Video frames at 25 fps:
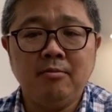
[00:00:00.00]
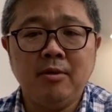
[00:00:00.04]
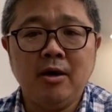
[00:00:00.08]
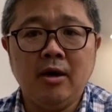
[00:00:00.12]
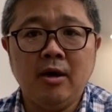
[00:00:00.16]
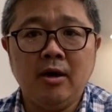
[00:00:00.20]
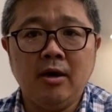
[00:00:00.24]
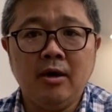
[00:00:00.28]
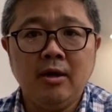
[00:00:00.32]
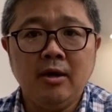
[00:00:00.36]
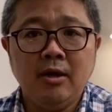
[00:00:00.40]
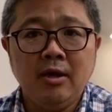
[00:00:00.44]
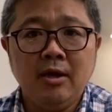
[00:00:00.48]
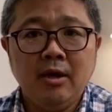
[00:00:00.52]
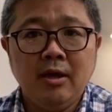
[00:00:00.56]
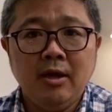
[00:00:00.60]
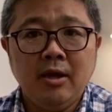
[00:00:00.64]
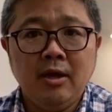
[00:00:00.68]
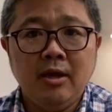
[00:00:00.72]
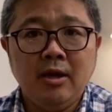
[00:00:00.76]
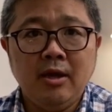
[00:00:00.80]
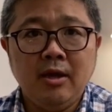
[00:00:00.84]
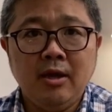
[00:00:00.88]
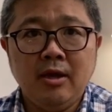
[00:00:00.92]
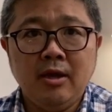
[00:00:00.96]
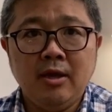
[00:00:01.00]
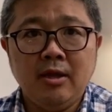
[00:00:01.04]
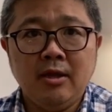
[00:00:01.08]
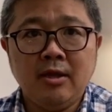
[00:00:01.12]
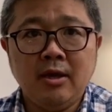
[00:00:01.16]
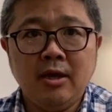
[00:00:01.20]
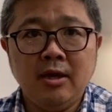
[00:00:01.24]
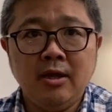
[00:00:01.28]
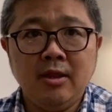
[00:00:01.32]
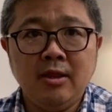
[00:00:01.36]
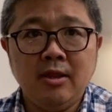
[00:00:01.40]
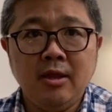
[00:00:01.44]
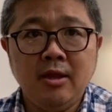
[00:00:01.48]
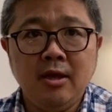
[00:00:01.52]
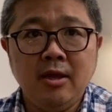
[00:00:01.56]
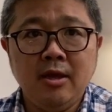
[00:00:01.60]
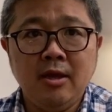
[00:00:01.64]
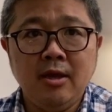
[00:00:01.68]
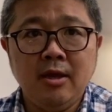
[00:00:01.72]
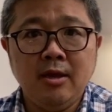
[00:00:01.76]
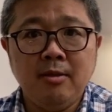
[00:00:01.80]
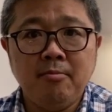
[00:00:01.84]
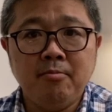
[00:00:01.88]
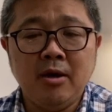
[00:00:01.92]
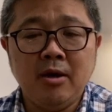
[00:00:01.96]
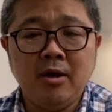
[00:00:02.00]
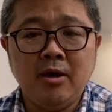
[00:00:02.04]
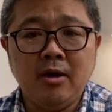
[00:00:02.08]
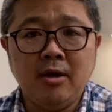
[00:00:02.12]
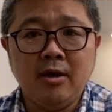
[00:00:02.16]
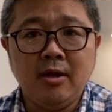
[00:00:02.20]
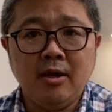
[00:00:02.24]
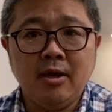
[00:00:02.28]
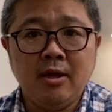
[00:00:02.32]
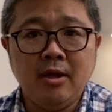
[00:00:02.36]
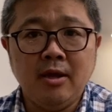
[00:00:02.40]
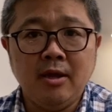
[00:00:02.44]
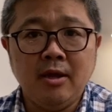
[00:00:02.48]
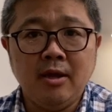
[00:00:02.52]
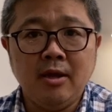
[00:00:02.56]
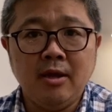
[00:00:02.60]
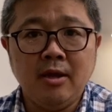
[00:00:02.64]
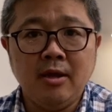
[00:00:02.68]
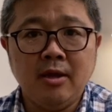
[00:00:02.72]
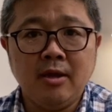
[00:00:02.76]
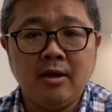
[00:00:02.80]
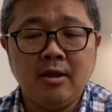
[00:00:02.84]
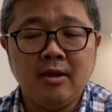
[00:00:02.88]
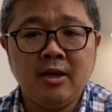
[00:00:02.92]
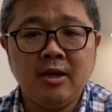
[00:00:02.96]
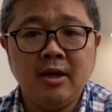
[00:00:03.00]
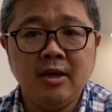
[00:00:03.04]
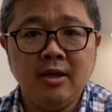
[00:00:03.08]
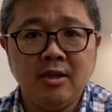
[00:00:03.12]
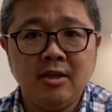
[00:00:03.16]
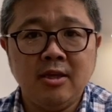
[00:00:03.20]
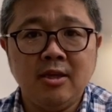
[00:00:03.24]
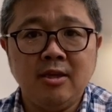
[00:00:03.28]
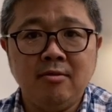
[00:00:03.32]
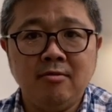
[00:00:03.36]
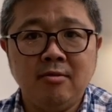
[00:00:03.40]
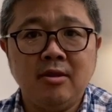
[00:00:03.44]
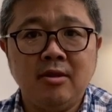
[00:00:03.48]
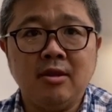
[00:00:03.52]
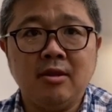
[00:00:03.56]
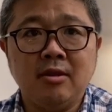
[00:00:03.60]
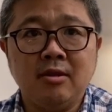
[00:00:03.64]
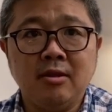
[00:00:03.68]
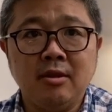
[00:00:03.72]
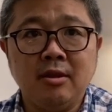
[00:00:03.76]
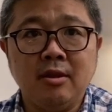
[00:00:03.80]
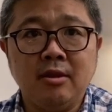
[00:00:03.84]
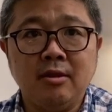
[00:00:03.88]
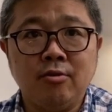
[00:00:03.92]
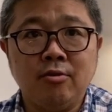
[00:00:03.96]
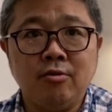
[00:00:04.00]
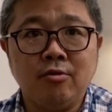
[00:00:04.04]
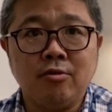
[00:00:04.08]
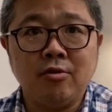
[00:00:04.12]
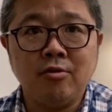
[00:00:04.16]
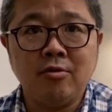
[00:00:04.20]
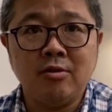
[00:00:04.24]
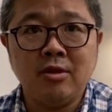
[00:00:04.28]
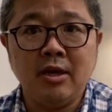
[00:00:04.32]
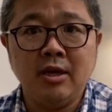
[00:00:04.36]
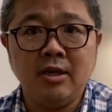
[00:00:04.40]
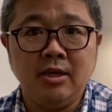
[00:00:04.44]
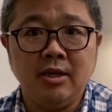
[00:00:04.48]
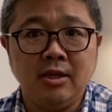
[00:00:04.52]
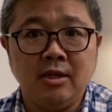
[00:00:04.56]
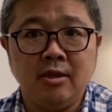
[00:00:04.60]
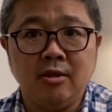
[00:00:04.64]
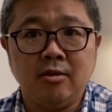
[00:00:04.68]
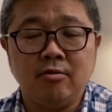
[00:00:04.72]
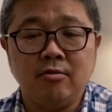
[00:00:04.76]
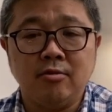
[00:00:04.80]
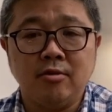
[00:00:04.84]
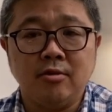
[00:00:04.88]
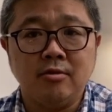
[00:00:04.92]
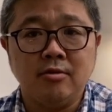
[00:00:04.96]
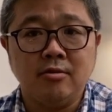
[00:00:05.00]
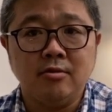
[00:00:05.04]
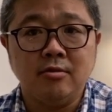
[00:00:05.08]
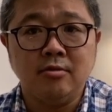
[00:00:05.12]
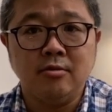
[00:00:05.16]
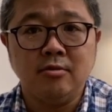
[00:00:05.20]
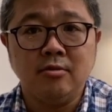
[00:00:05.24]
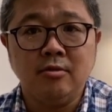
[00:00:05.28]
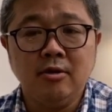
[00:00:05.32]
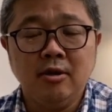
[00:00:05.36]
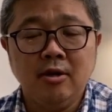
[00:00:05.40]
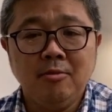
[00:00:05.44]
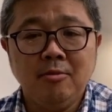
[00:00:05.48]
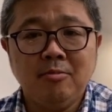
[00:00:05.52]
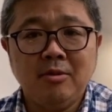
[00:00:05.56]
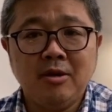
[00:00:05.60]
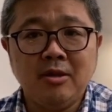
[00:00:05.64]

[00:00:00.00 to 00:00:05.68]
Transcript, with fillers: まあ、えー、大抵、まあ、えー、最近はですね、ドキュサインという、